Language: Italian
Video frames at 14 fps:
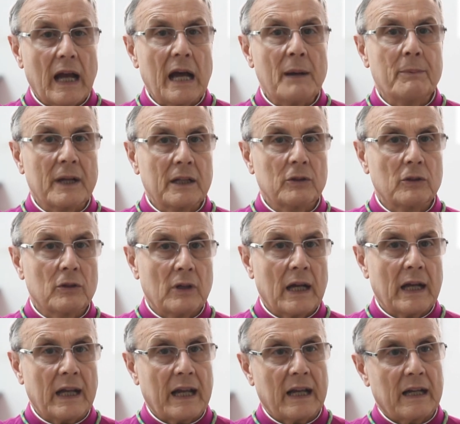aprendo
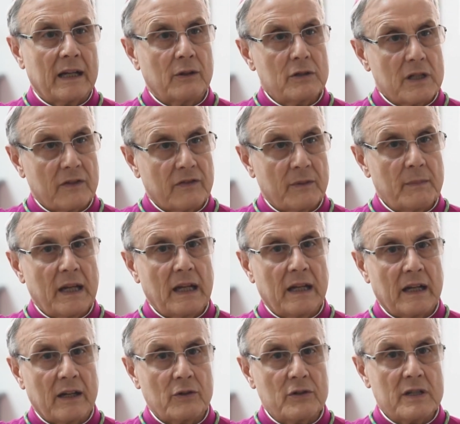anche le nostre
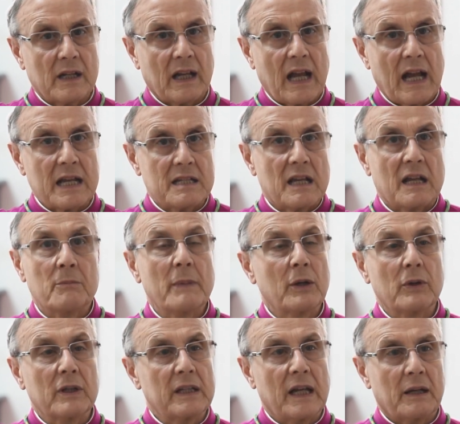famiglie, le nostre case,
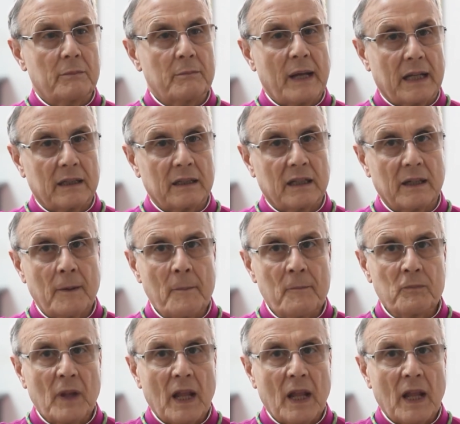almeno idealmente,